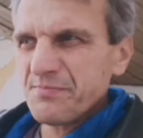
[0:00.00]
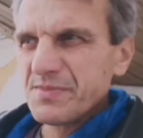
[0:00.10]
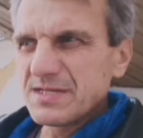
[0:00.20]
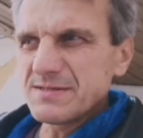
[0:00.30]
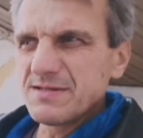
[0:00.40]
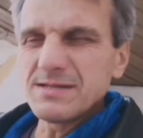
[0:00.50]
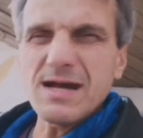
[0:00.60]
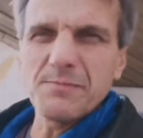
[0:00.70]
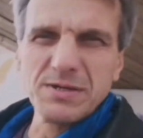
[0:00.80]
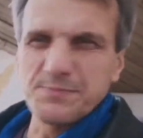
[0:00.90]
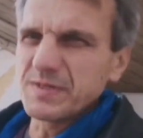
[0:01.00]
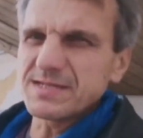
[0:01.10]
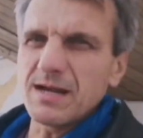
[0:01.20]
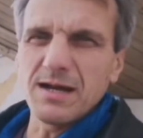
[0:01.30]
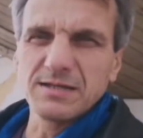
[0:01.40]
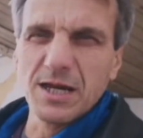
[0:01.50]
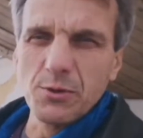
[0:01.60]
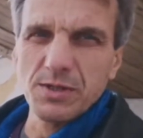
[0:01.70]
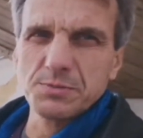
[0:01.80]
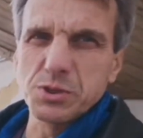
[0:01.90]
Не, не надо быть специально
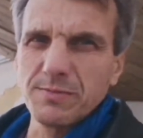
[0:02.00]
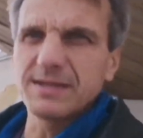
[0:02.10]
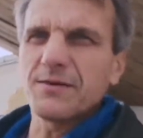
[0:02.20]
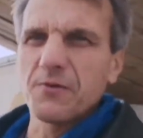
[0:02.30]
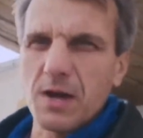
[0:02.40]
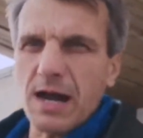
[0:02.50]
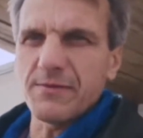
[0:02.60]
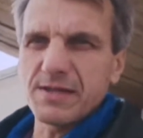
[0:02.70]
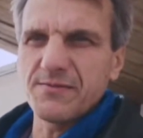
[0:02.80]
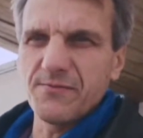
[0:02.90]
одаренным, чтобы это вхавать,